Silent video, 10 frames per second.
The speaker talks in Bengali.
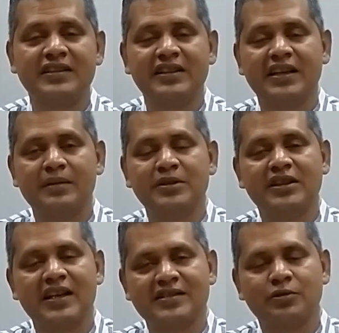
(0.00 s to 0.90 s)
দিয়ে আমি
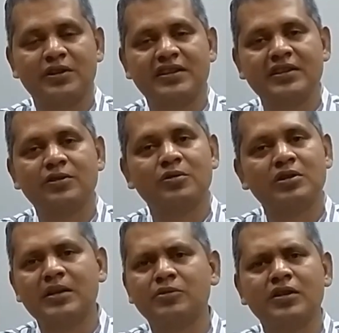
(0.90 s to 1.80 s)
কাজ করেছি তো
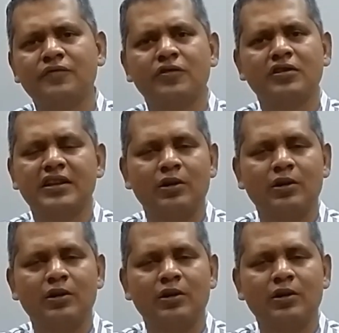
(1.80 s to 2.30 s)
ওটা মনে হয় ফোন